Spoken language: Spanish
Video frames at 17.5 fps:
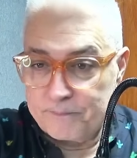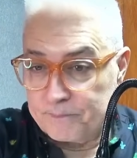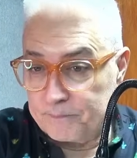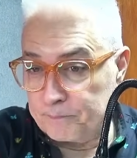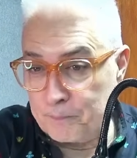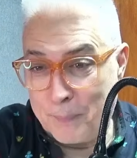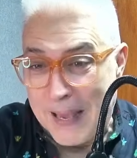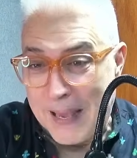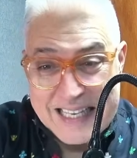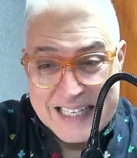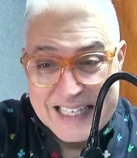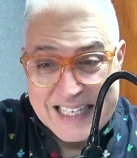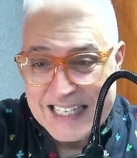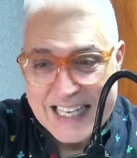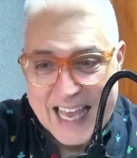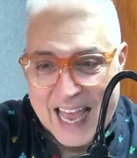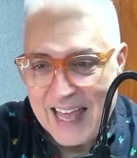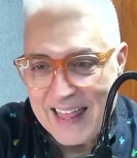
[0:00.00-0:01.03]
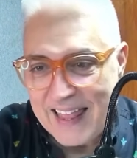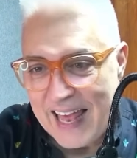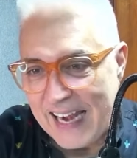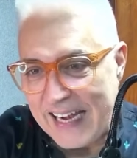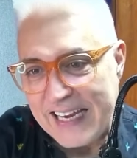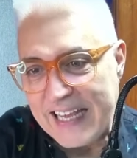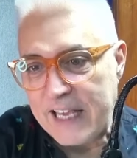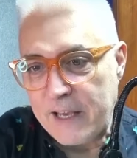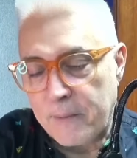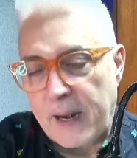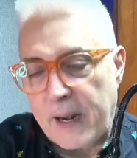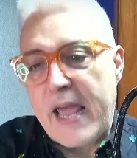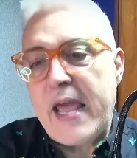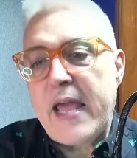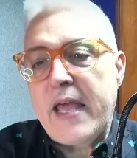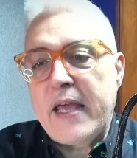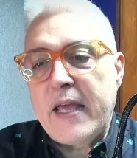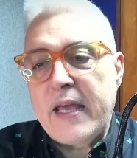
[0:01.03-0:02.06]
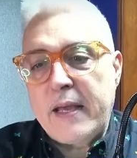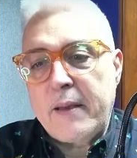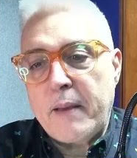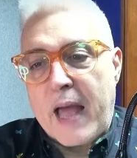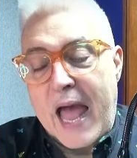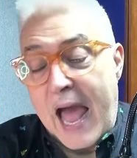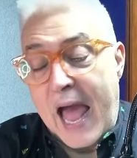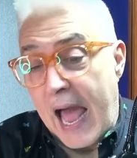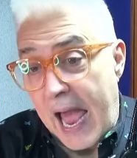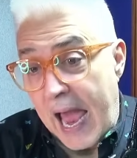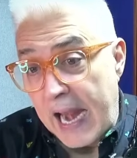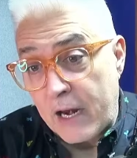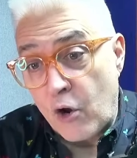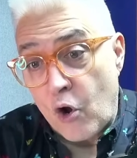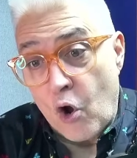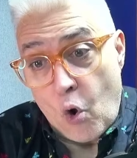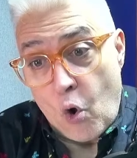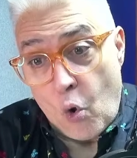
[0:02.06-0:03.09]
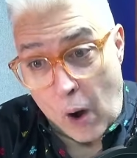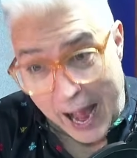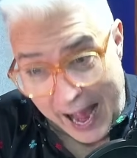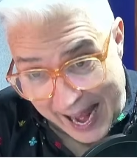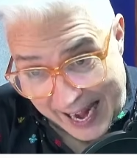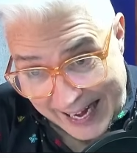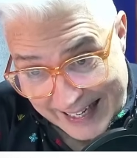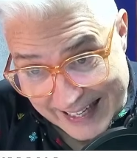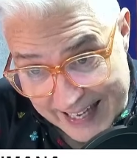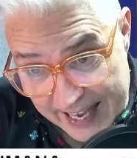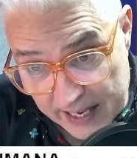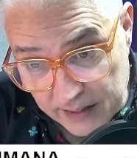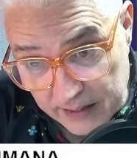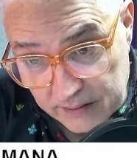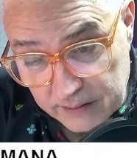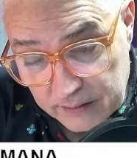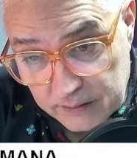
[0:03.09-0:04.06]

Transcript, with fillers: pensada, libre, a algo o a alguien.